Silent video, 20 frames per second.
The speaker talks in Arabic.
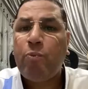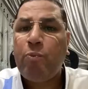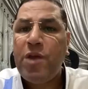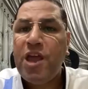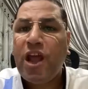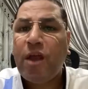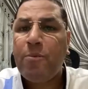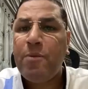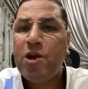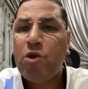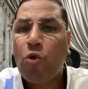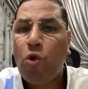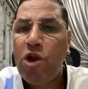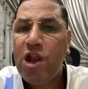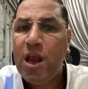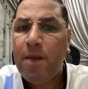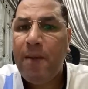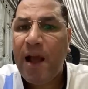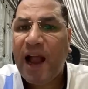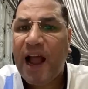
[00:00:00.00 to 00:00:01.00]
بيك من
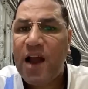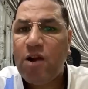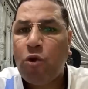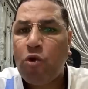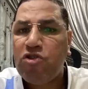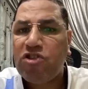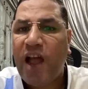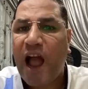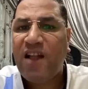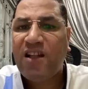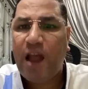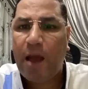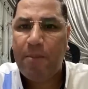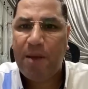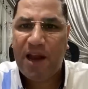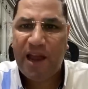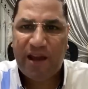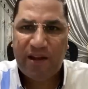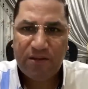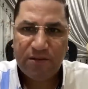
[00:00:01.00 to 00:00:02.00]
كل مكان كنت
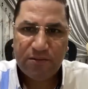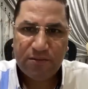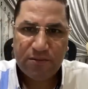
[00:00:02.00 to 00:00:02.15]
هتعمل ايه